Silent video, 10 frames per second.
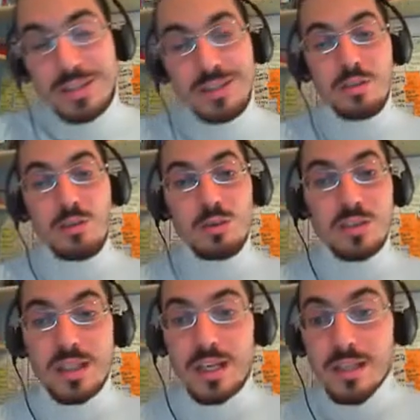questa
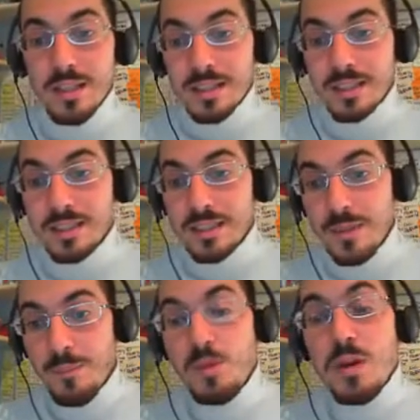cosa
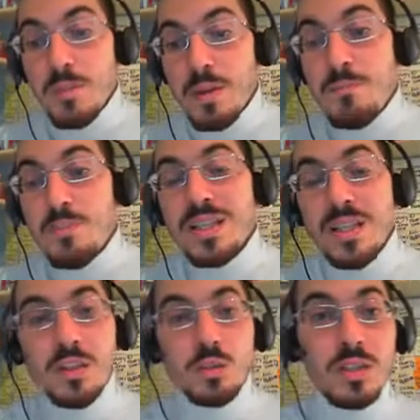uh, poi mi
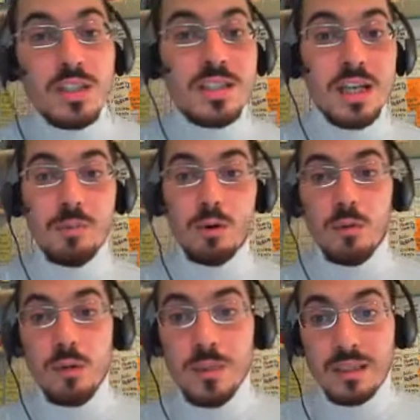impediva di utilizzare i
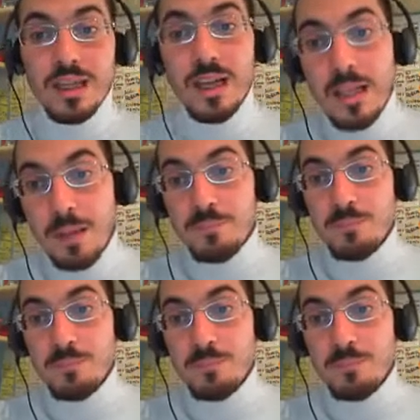Pokémon in battaglia.